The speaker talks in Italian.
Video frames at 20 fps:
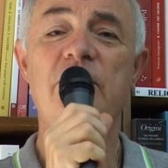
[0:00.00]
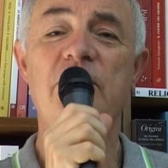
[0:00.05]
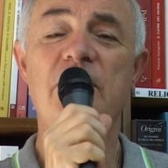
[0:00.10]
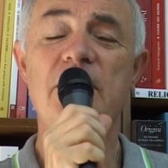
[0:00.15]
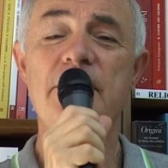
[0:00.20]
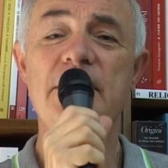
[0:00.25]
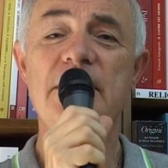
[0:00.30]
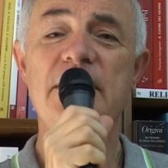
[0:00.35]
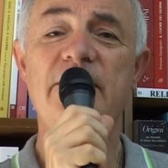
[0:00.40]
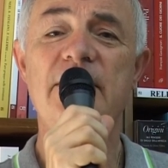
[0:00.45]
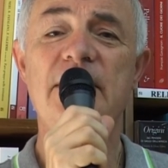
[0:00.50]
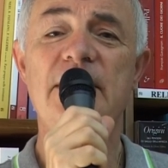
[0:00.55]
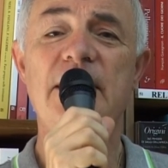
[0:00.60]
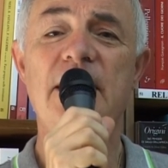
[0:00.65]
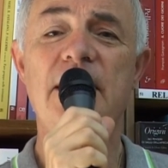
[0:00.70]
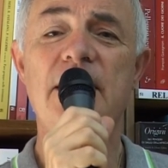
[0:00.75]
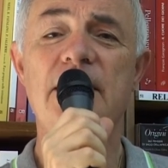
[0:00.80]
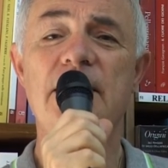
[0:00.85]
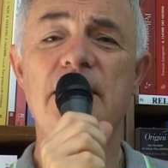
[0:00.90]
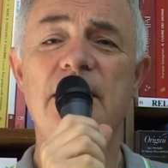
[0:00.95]
vorrebbe
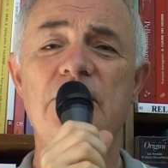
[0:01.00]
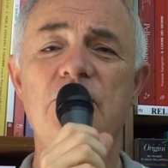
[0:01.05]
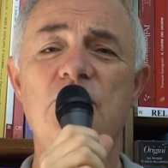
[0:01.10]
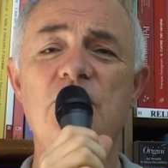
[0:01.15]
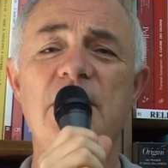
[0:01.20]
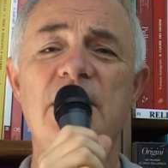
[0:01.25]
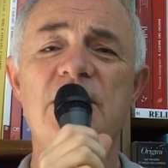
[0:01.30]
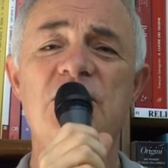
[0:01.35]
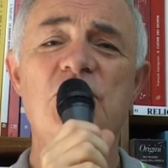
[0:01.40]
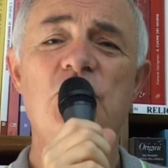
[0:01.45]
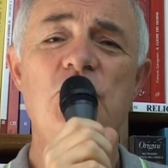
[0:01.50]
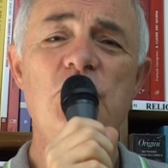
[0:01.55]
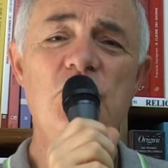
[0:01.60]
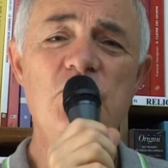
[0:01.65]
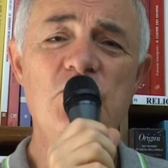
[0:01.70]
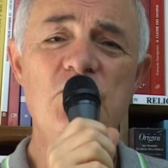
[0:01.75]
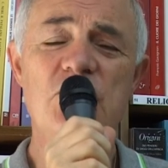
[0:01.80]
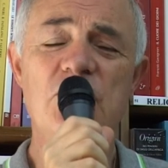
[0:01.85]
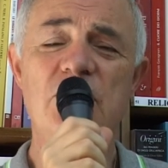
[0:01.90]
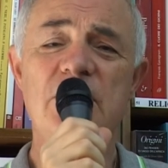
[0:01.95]
diventare addirittura
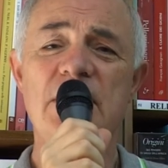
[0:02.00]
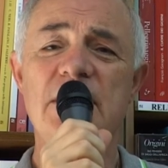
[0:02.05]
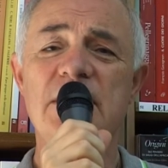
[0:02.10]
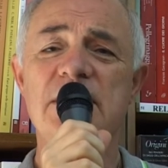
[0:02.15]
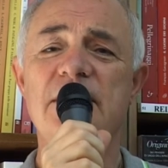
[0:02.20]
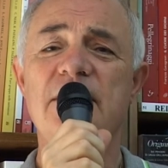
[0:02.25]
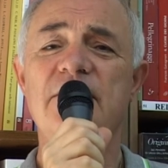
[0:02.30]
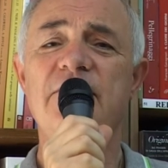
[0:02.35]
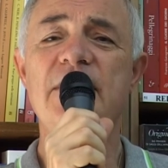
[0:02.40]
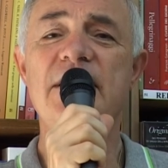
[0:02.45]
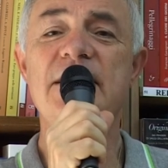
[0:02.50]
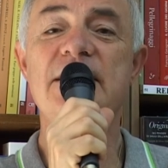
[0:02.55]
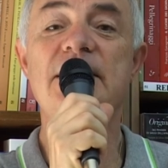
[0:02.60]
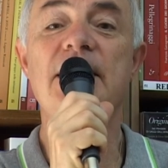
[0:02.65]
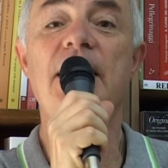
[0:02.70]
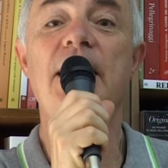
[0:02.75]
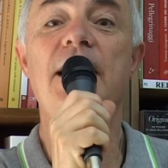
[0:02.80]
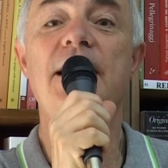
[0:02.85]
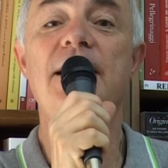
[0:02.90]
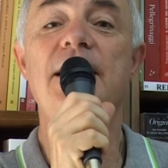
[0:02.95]
escluso dalla
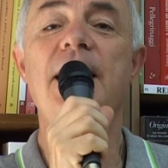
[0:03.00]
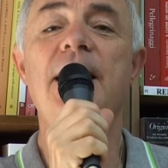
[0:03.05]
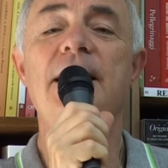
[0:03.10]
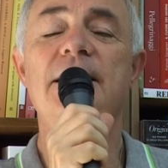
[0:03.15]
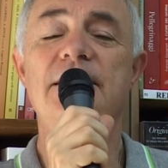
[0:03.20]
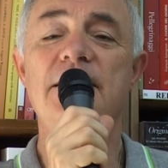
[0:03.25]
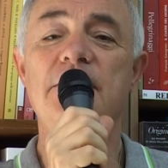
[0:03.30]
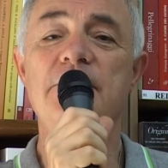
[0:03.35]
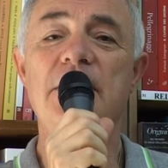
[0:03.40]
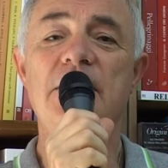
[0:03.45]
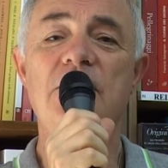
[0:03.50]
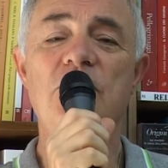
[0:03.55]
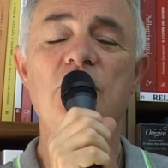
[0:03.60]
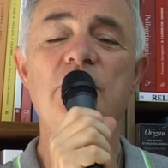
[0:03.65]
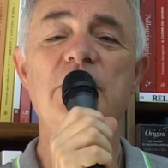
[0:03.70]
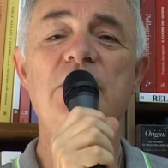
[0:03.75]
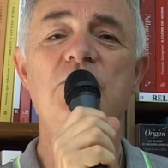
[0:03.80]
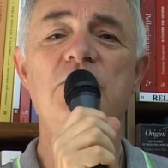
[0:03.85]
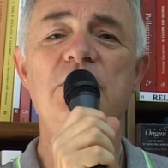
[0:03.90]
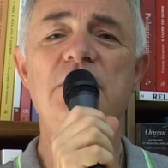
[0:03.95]
salvezza, anatema,
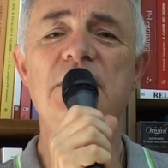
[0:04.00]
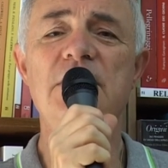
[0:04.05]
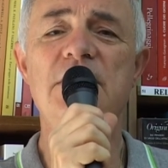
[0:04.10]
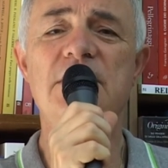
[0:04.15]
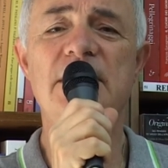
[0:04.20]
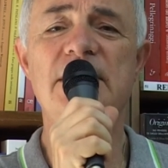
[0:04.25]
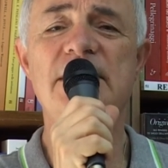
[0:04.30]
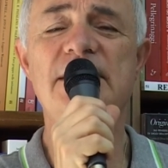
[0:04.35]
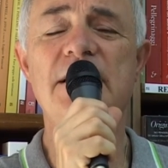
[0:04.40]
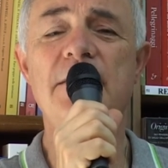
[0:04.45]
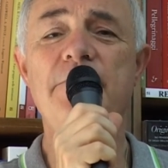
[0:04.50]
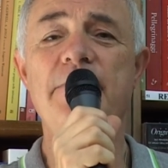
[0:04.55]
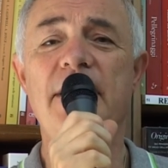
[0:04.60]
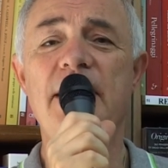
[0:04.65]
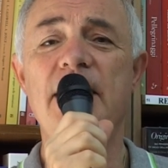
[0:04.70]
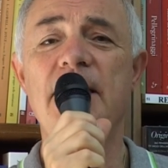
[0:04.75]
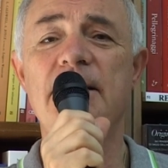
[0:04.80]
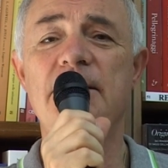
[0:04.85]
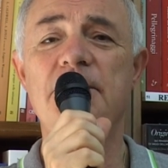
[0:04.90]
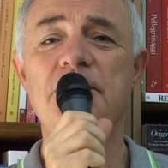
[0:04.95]
come lui dice,
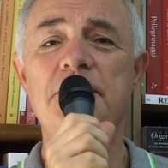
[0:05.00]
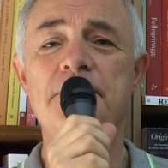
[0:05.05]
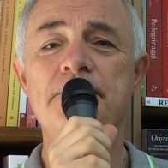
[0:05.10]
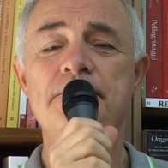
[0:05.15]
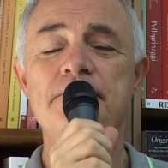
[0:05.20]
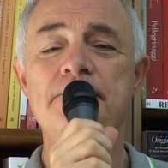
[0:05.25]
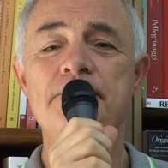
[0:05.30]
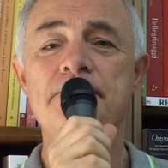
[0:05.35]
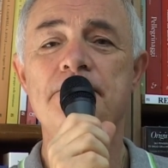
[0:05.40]
separato